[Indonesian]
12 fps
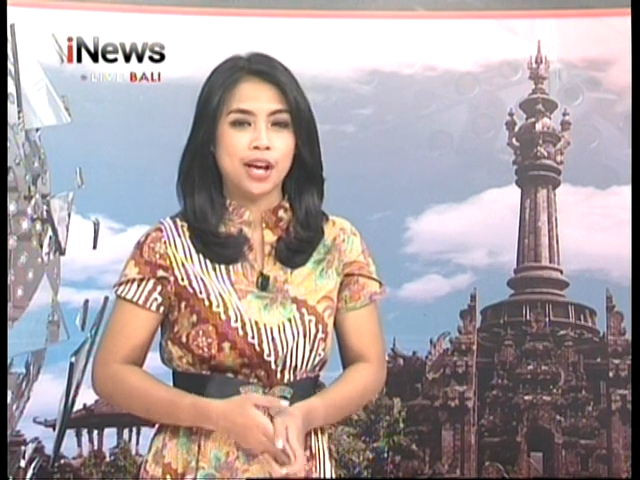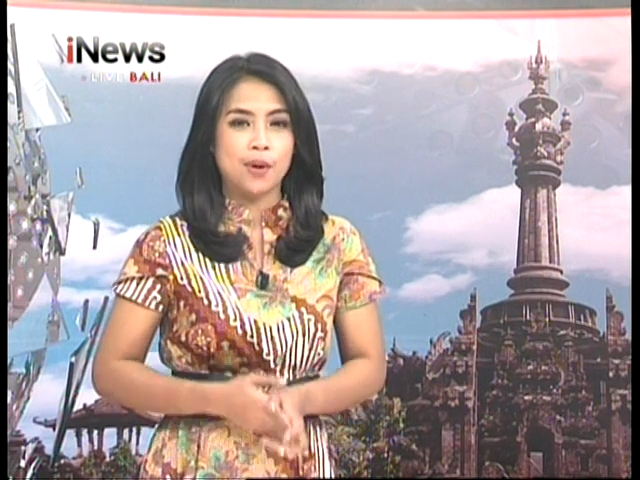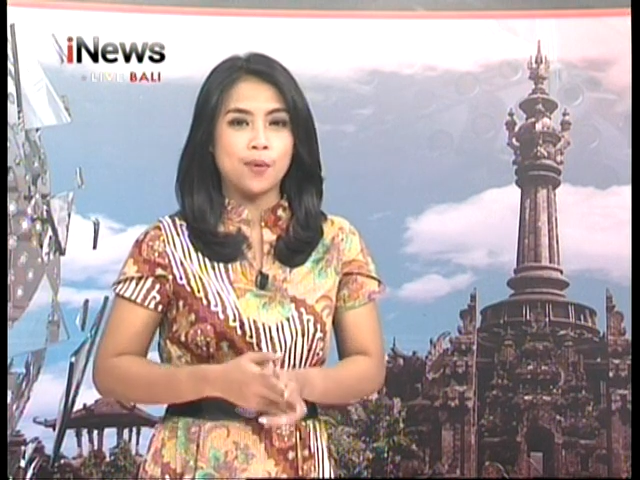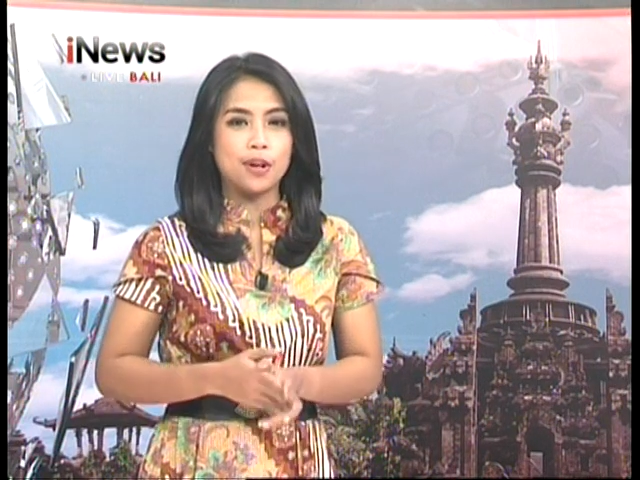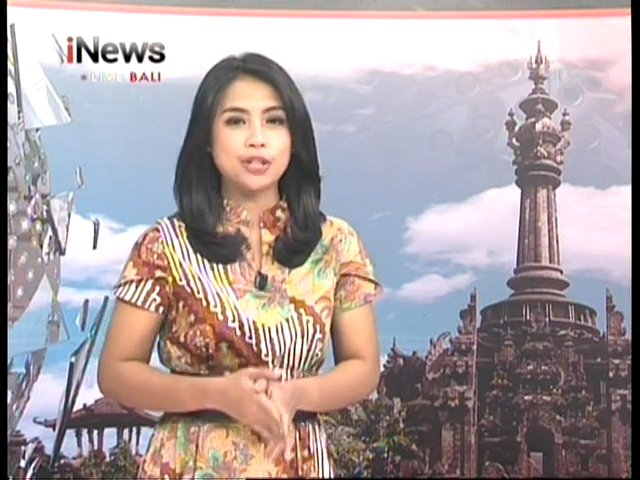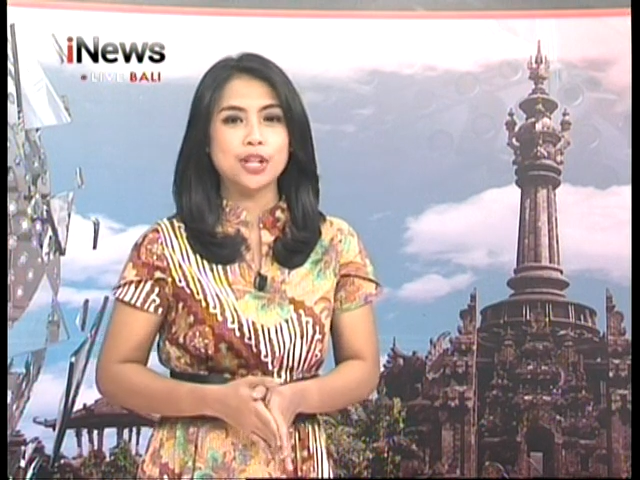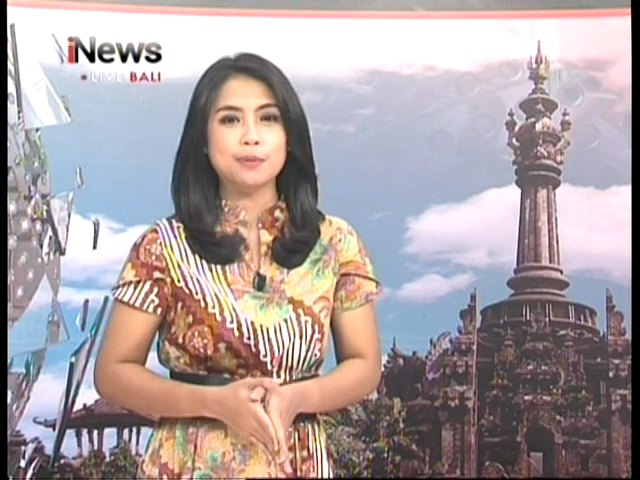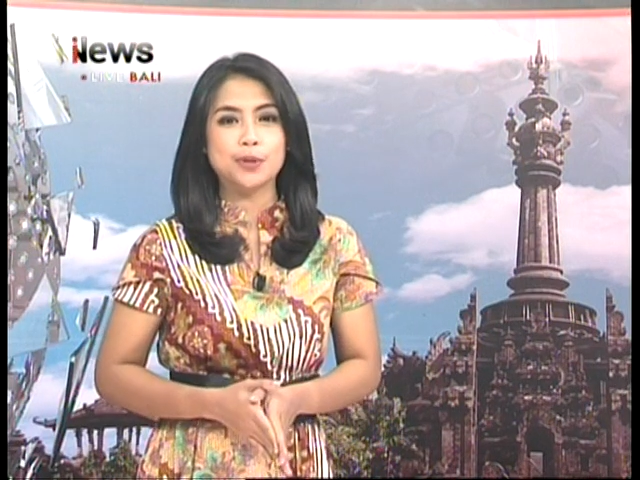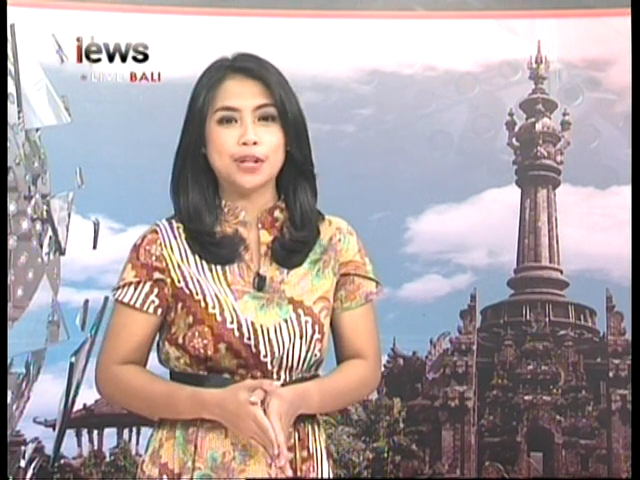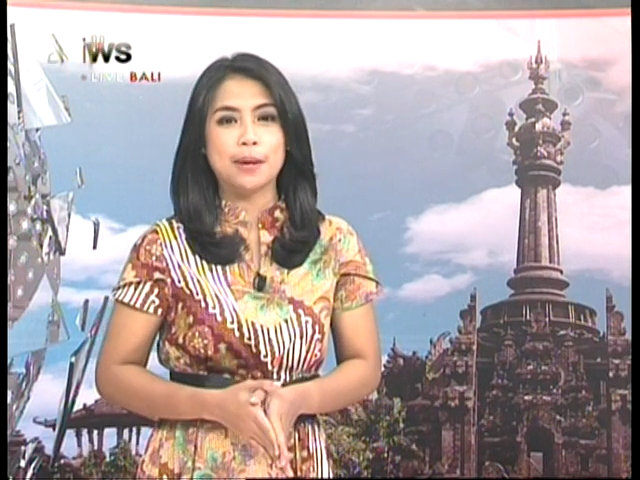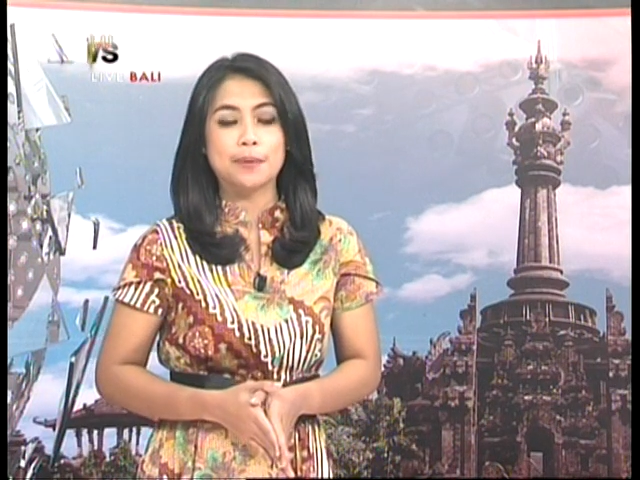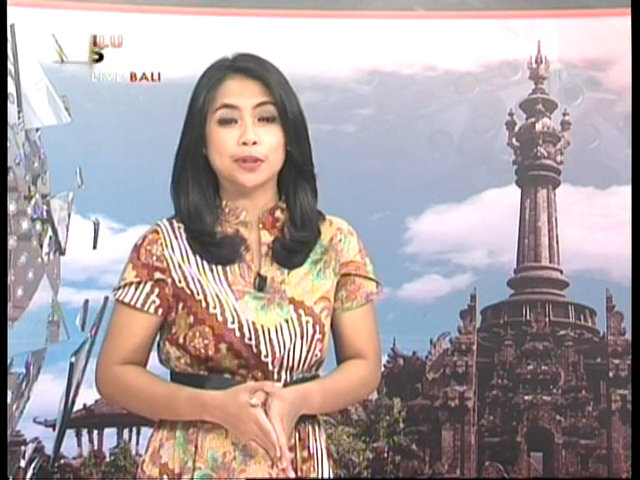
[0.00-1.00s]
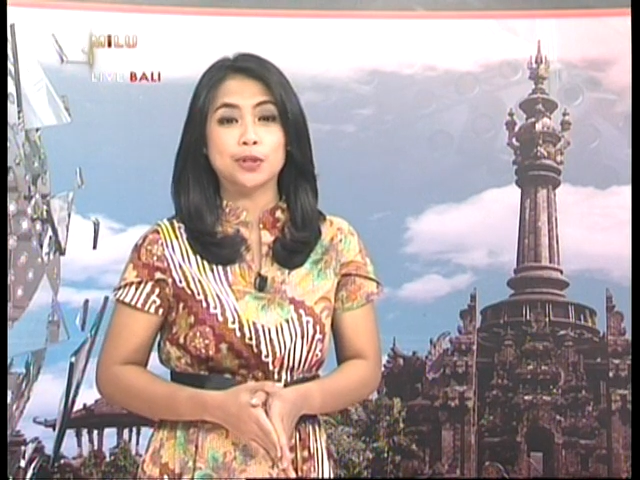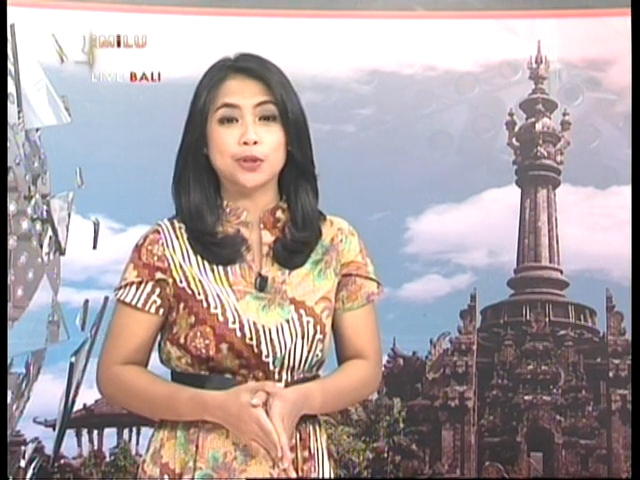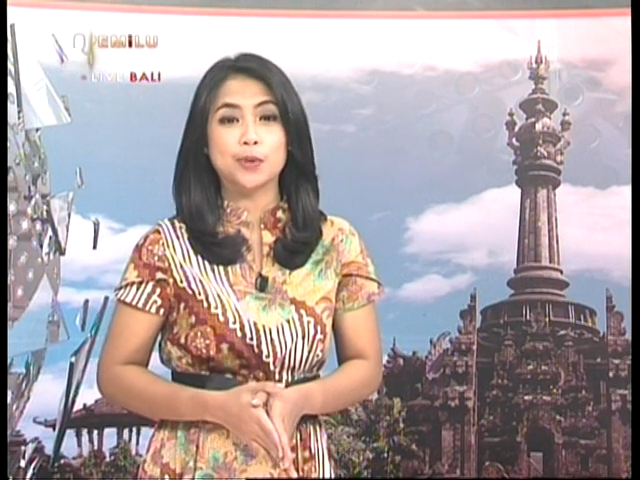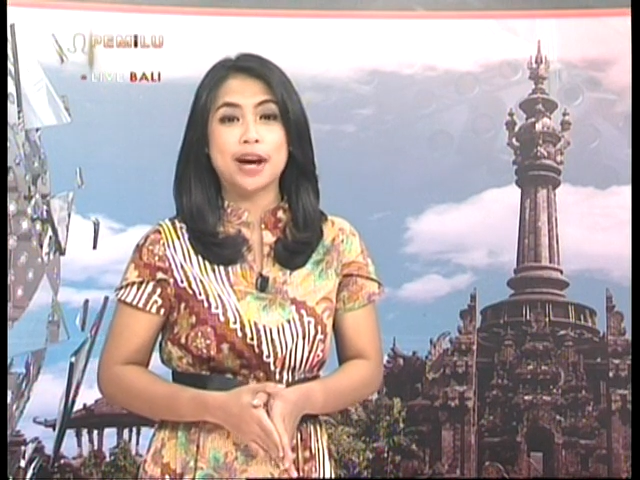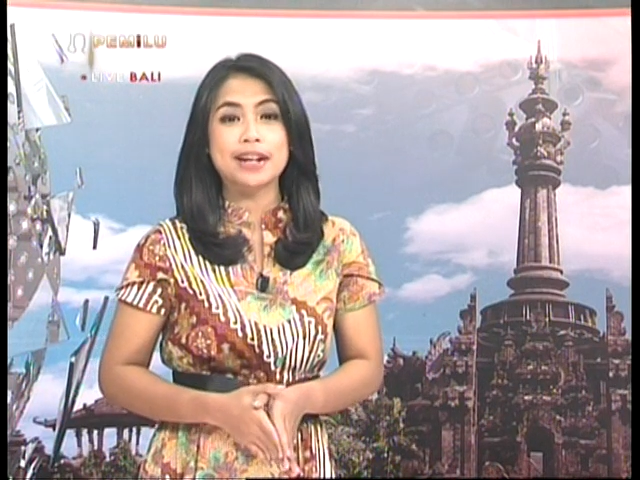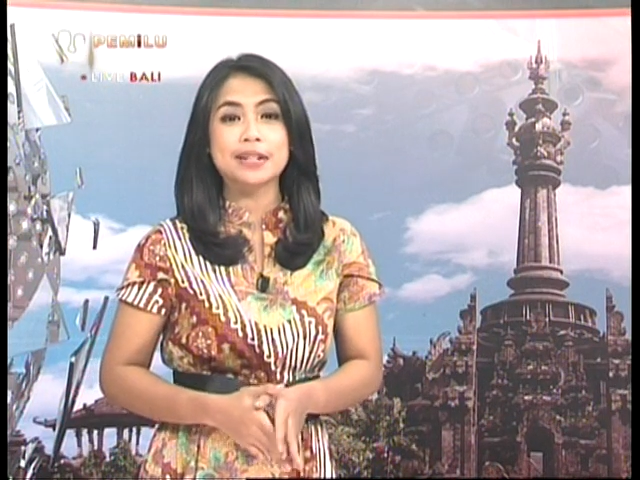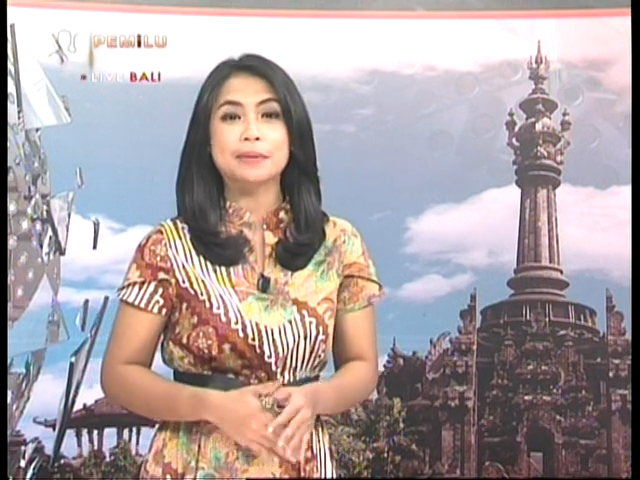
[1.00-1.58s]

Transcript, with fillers: Workshop juga bertujuan